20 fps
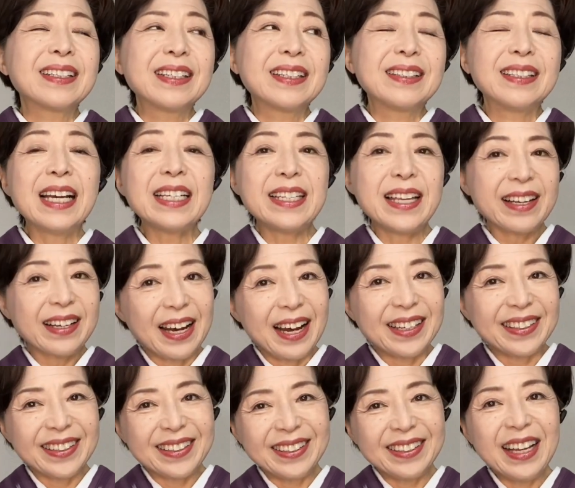なぜ
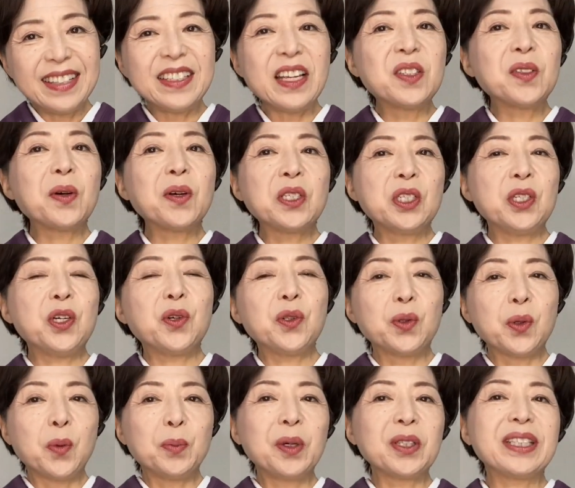か、なぜそうしよう
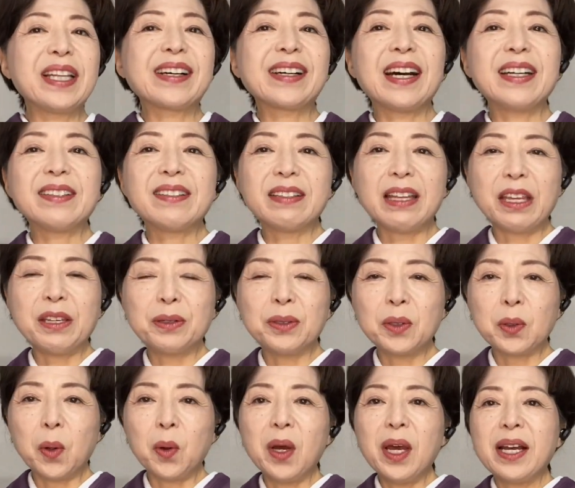と思ったかっていう
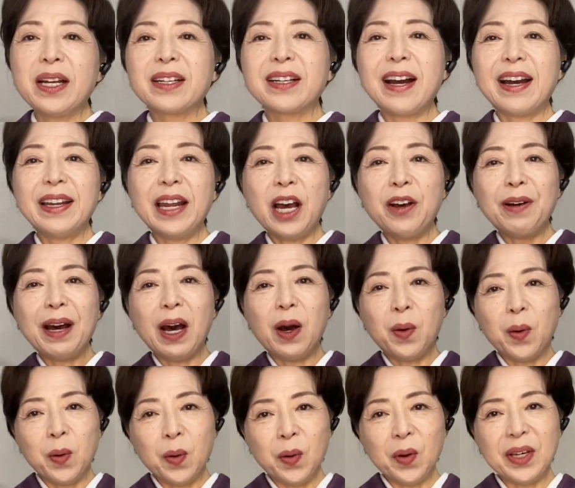と、柄は
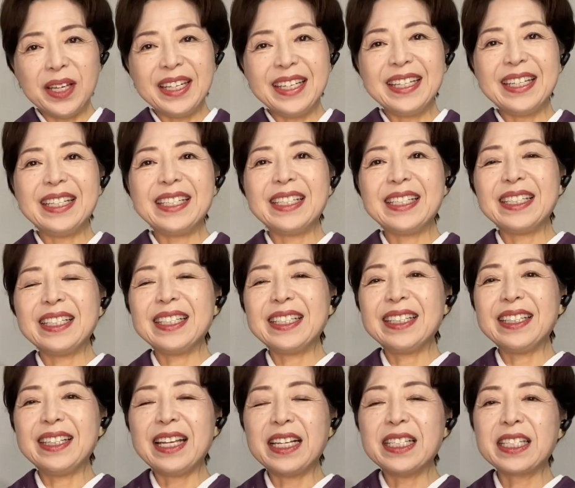多いん
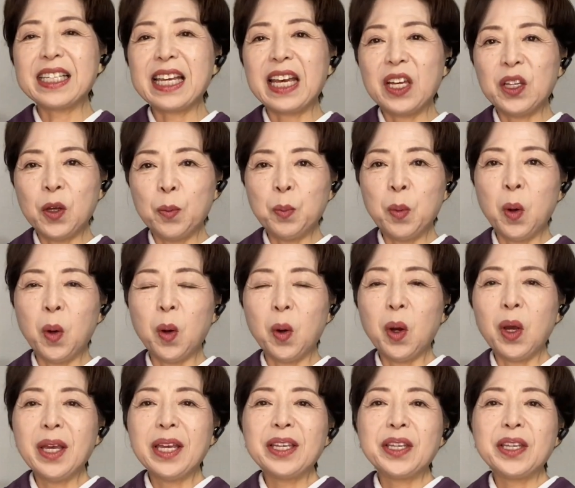ですけれども、